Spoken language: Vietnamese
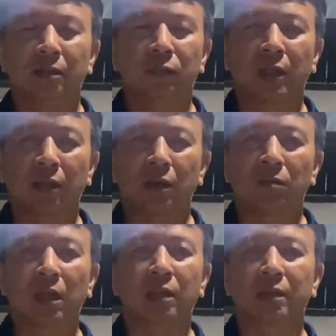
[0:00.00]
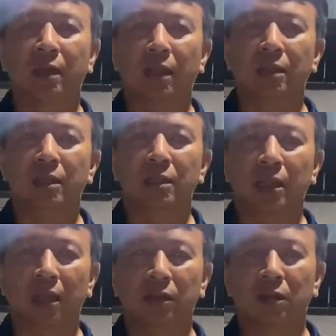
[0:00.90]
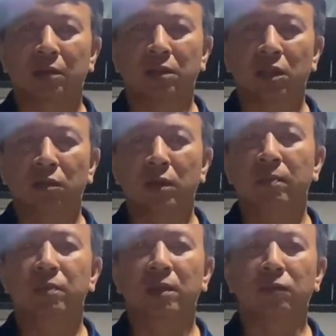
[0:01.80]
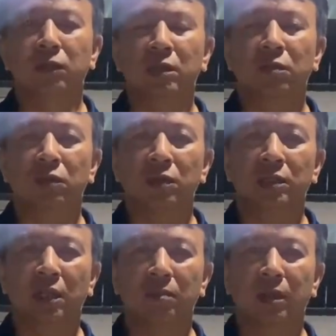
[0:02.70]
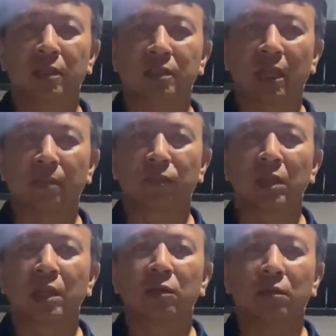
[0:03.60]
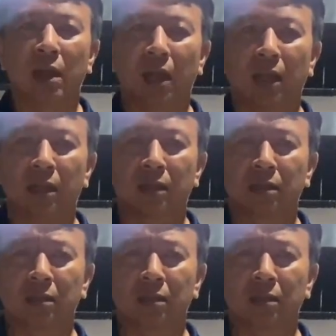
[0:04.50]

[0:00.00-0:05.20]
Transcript: Quyền có động lực để chia sẻ cho nhiều clip quý cô chú anh chị mình xem và